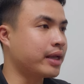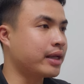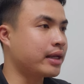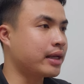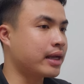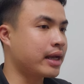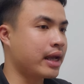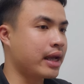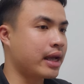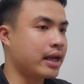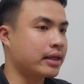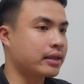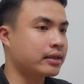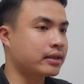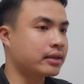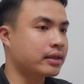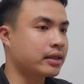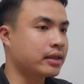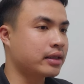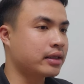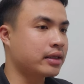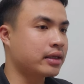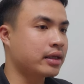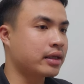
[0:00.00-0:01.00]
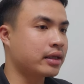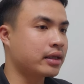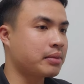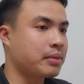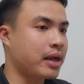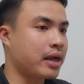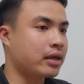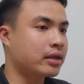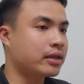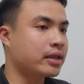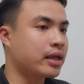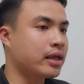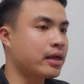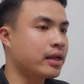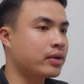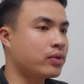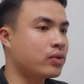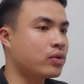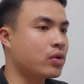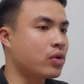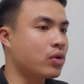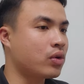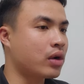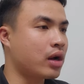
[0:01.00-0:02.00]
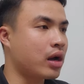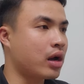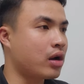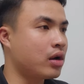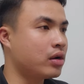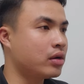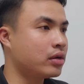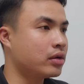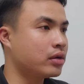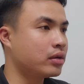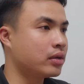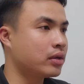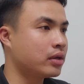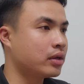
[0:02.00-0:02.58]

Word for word: tên ngân hàng thì à, các bạn có thể lên Google gõ